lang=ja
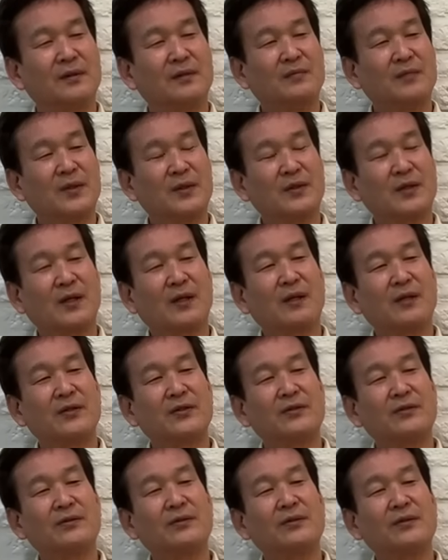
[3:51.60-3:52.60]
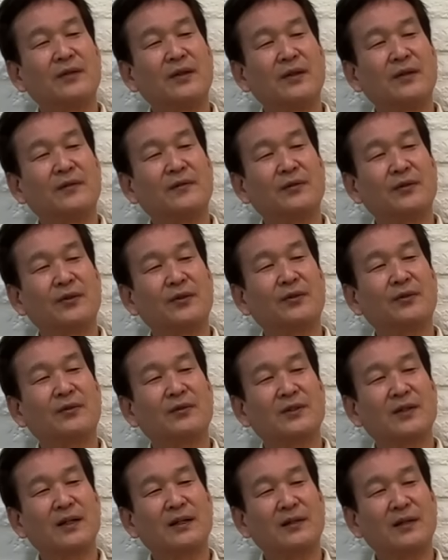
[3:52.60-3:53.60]
まあ、社会主義で取り
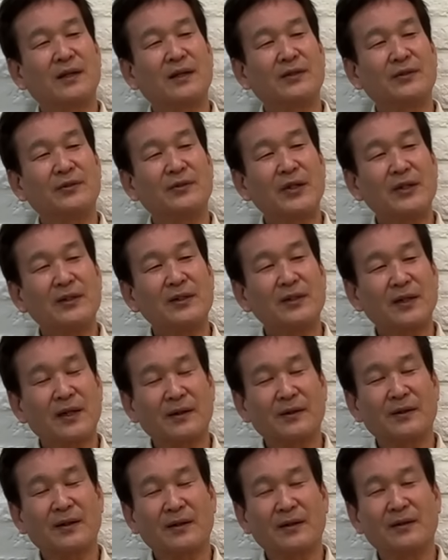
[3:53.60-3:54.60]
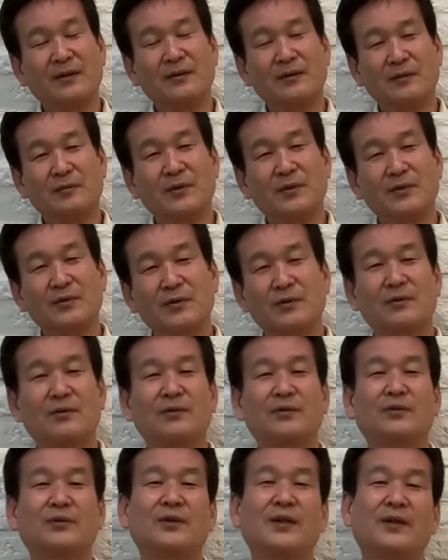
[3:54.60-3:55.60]
残されたがゆえになんだけれども、ちょっと
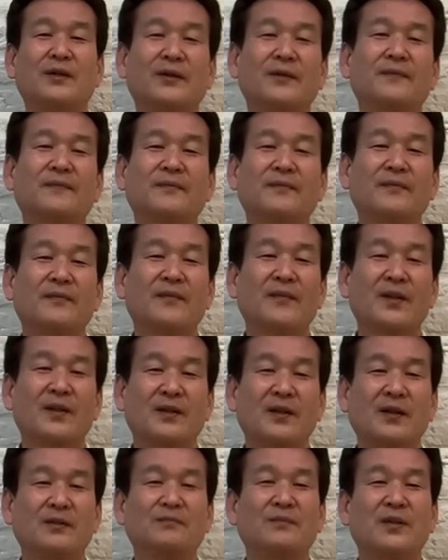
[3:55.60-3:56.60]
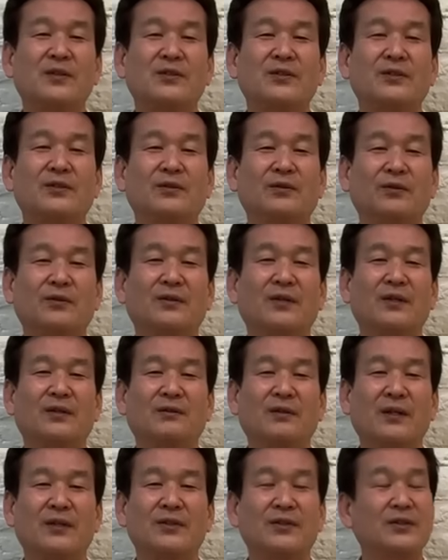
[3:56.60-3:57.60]
そこだけタイムマシーンに乗った
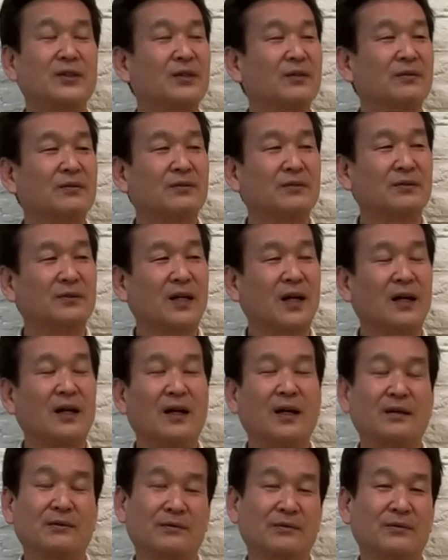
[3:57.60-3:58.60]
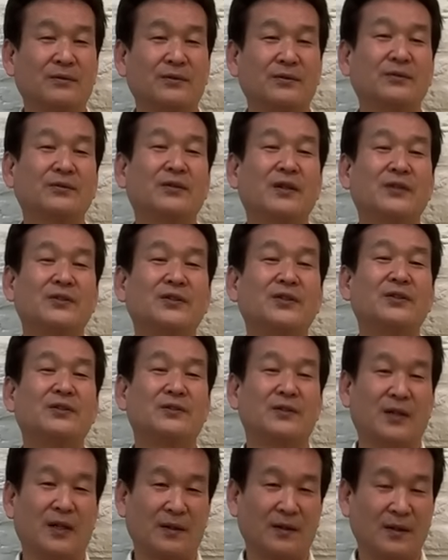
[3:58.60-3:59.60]
ような異次元の空間があるというのは事
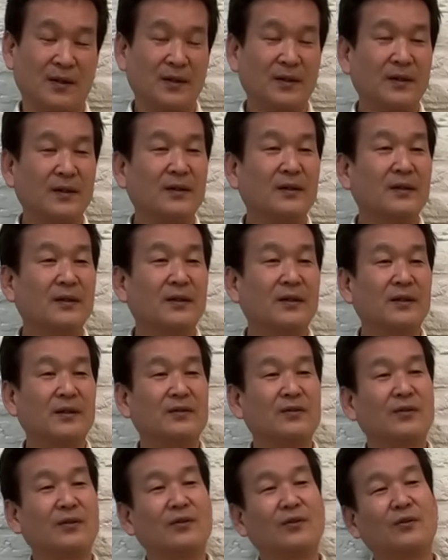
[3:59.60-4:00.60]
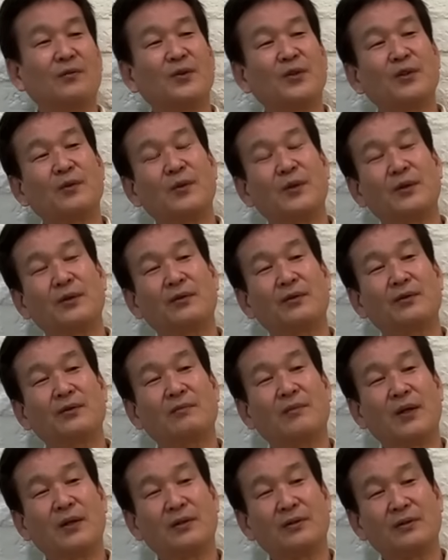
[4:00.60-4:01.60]
実なんで、えー、それを求めて
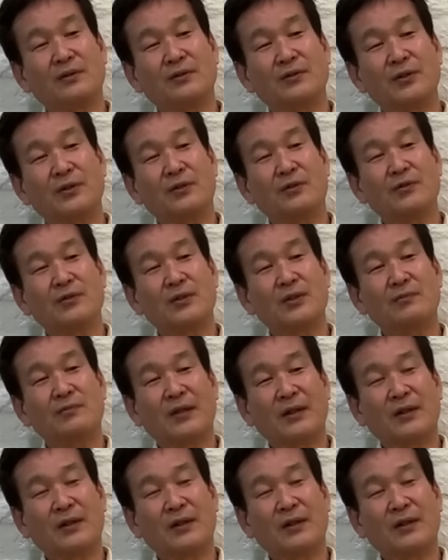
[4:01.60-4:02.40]
キューバに行く日本人は